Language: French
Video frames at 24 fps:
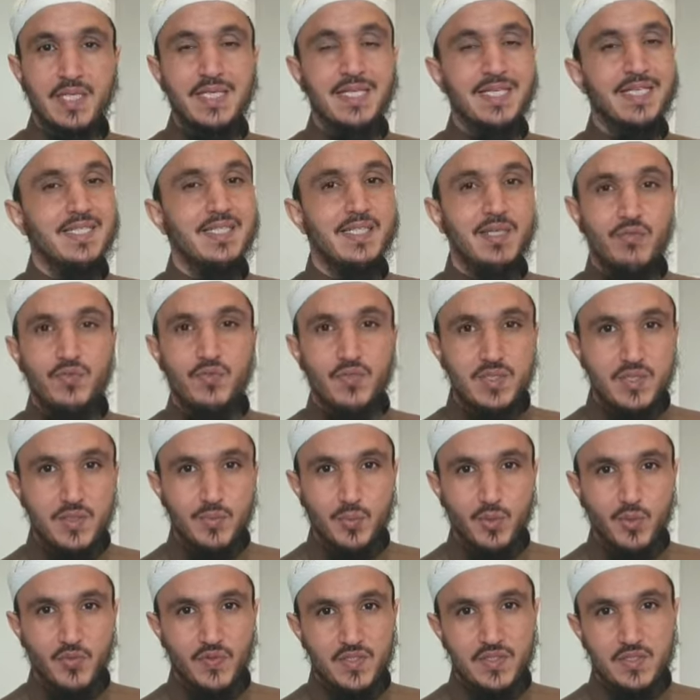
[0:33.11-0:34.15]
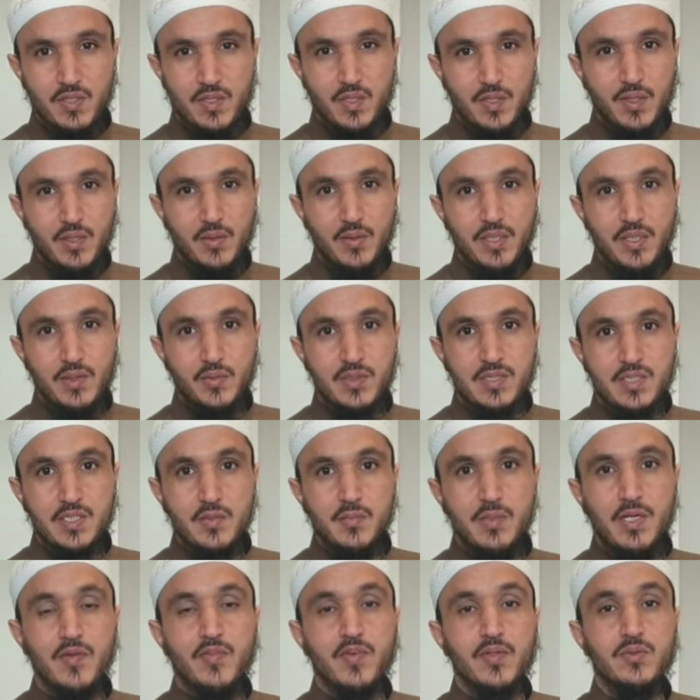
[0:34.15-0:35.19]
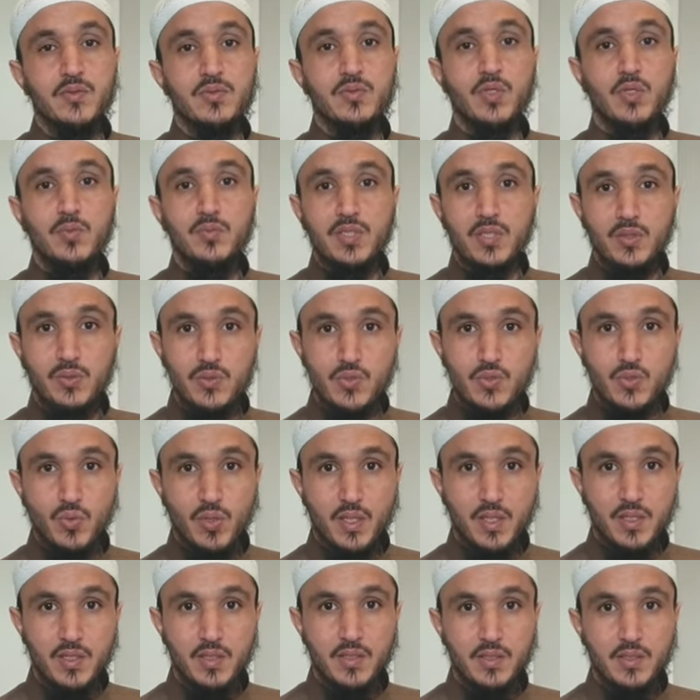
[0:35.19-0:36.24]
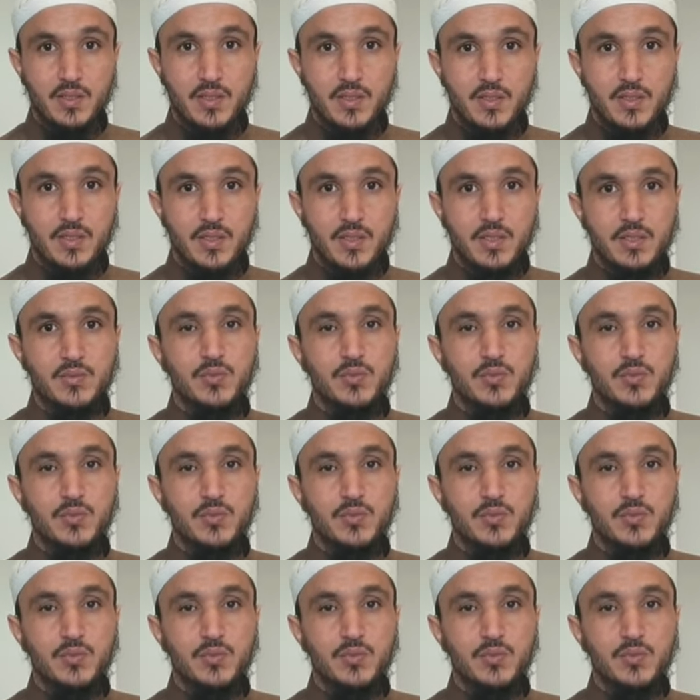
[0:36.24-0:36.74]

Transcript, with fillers: Qu'est-ce qu'il faisait le prophète sallallahu alayhi wa sallam avant de dormir le soir Oui.